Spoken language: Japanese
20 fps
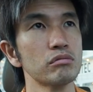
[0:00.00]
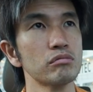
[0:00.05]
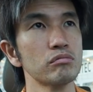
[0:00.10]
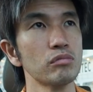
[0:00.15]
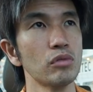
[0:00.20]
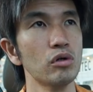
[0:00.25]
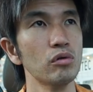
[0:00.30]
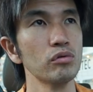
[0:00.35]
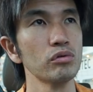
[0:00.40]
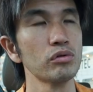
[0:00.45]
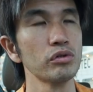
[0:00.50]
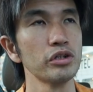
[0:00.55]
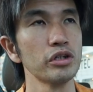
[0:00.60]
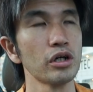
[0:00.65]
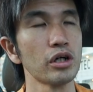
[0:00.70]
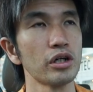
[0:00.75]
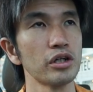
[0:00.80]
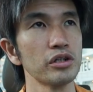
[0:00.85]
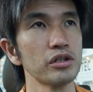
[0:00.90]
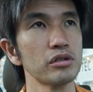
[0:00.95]
まあ本当にだ
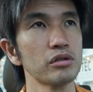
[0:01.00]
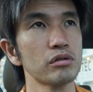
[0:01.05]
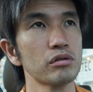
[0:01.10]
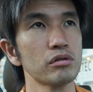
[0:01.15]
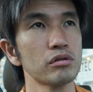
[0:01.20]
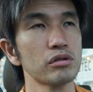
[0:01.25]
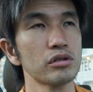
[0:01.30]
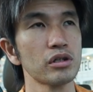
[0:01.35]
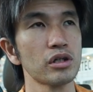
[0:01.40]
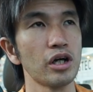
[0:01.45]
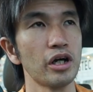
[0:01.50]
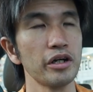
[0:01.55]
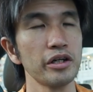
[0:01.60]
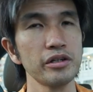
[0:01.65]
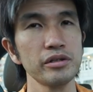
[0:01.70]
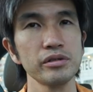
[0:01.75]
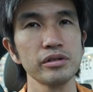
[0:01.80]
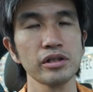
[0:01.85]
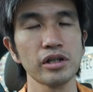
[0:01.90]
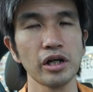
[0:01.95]
から
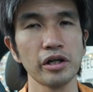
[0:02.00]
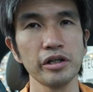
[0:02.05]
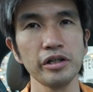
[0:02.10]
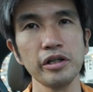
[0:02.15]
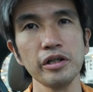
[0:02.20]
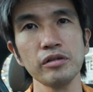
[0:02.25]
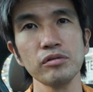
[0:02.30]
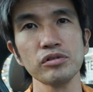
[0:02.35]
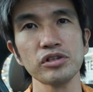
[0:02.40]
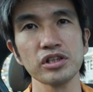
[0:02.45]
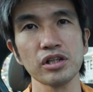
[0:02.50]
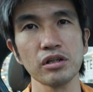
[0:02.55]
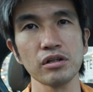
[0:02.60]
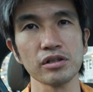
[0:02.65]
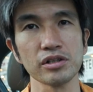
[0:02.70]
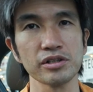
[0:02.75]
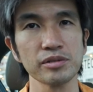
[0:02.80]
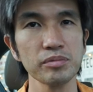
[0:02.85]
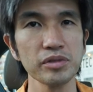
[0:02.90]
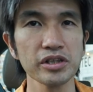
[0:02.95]
借りれる力
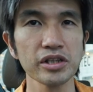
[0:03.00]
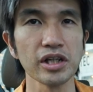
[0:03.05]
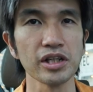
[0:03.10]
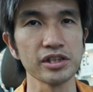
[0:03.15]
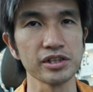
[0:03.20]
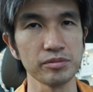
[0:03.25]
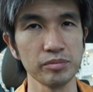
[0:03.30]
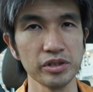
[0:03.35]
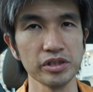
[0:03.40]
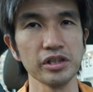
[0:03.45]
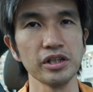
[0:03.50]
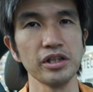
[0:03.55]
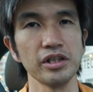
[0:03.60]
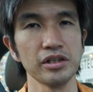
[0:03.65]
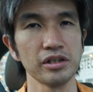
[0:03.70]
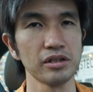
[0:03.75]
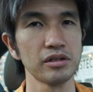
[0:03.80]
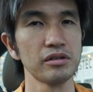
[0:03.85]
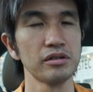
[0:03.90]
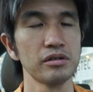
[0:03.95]
は全て集めて
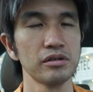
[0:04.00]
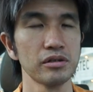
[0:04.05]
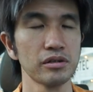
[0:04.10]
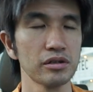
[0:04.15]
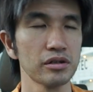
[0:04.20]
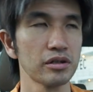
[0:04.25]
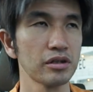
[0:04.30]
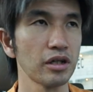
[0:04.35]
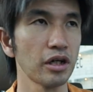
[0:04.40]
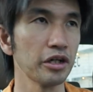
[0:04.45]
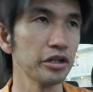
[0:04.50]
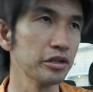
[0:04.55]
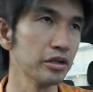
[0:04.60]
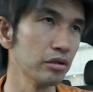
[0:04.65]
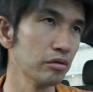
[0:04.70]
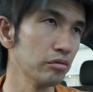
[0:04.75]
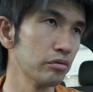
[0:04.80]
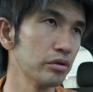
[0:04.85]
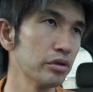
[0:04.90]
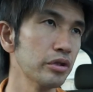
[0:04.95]
書いて
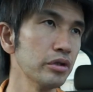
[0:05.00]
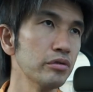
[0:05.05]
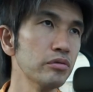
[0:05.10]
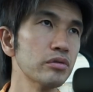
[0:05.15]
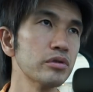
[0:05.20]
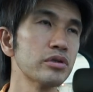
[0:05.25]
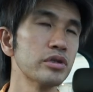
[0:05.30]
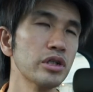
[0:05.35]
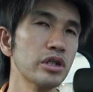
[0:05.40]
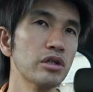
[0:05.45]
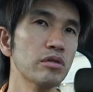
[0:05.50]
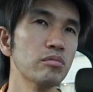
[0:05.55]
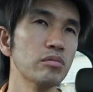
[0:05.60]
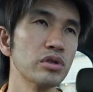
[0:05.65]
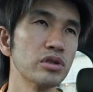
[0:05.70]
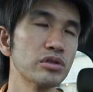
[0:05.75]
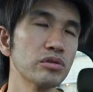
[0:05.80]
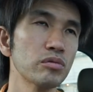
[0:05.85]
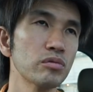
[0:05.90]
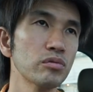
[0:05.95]
るっていうですね、
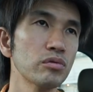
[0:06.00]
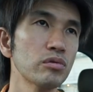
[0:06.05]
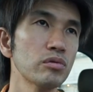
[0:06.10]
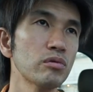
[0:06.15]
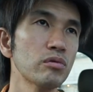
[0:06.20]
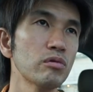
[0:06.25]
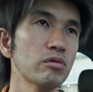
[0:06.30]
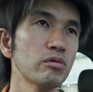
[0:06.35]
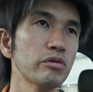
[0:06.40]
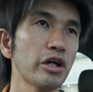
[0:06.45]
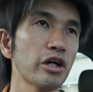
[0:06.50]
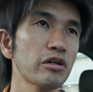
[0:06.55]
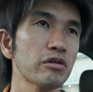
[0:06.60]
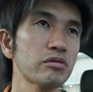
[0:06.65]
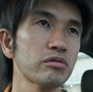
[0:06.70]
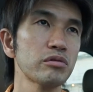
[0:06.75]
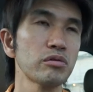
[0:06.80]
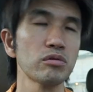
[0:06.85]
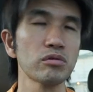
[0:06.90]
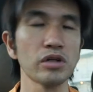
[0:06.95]
まあ、その
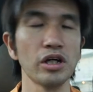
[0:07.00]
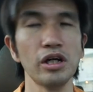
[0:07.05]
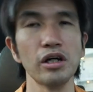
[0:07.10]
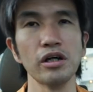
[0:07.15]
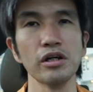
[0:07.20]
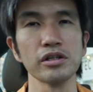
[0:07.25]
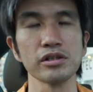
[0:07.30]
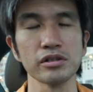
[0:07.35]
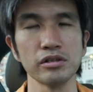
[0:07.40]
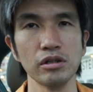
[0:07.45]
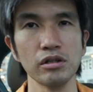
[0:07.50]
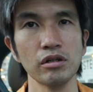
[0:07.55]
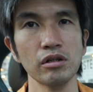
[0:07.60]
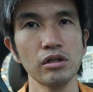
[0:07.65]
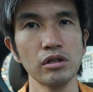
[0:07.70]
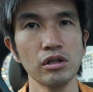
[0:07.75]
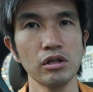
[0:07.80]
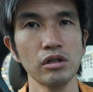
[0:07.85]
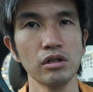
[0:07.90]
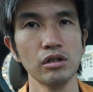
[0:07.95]
躍動感がですね
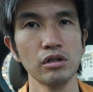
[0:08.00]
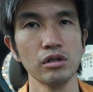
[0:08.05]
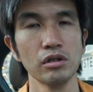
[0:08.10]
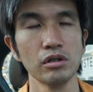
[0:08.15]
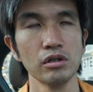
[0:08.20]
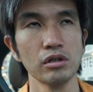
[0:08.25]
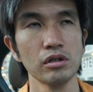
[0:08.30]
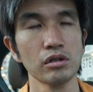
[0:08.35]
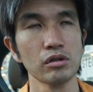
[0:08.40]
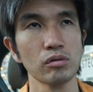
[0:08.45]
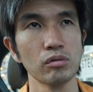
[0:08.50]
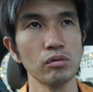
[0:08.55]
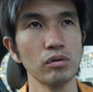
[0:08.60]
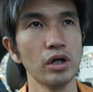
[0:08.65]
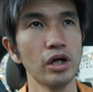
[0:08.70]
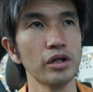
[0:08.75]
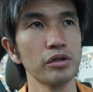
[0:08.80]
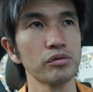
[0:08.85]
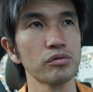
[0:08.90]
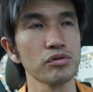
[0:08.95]
この
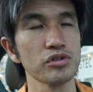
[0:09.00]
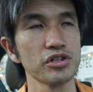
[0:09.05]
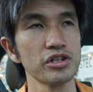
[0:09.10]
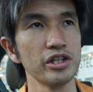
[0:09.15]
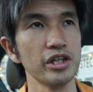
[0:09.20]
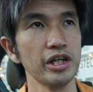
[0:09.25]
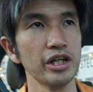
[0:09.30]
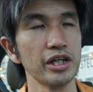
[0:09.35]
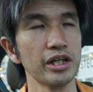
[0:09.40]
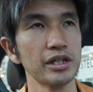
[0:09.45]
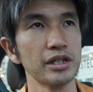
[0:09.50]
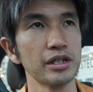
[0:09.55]
半年で、